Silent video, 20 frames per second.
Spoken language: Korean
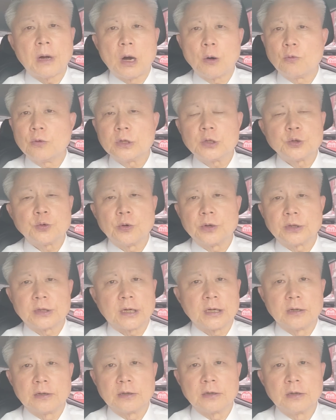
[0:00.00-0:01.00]
마구 외치고
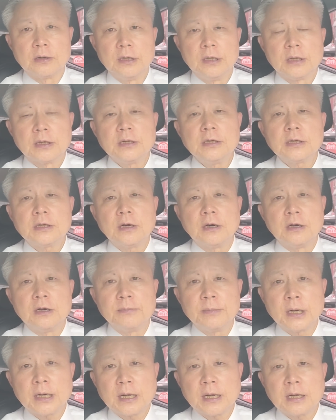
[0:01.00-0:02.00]
있다는 거. 그러니까
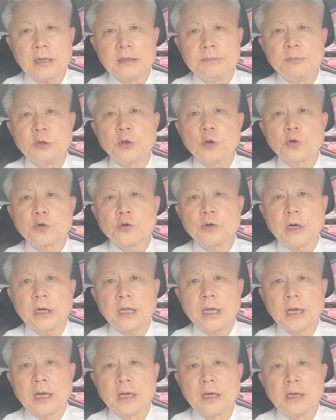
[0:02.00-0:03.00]
얼마나 민노총
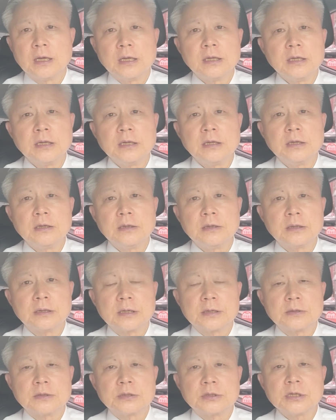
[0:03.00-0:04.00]
안에 이
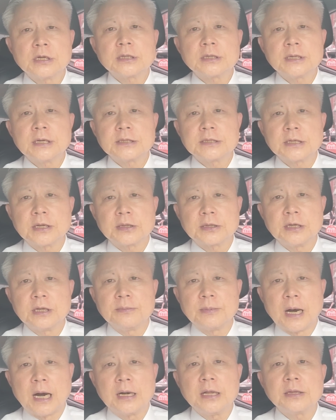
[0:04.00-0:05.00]
적대
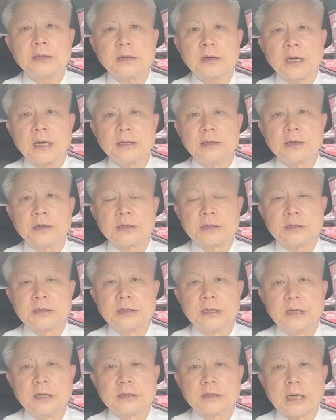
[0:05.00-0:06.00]
세력들이 많이 들어가 있는
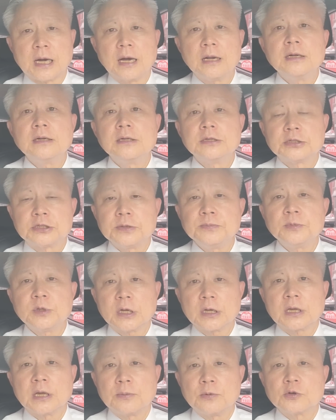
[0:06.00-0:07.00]
것을 잘
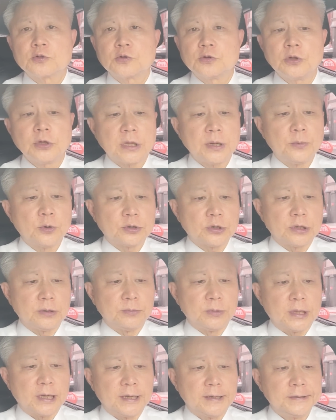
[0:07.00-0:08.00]
짐작해 볼 수 있는
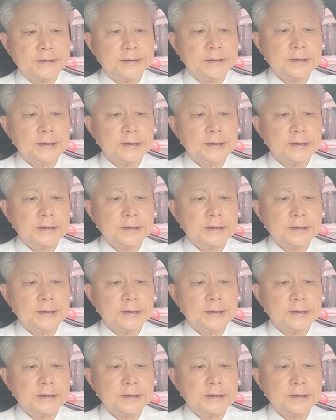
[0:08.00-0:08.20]
대목들입니다.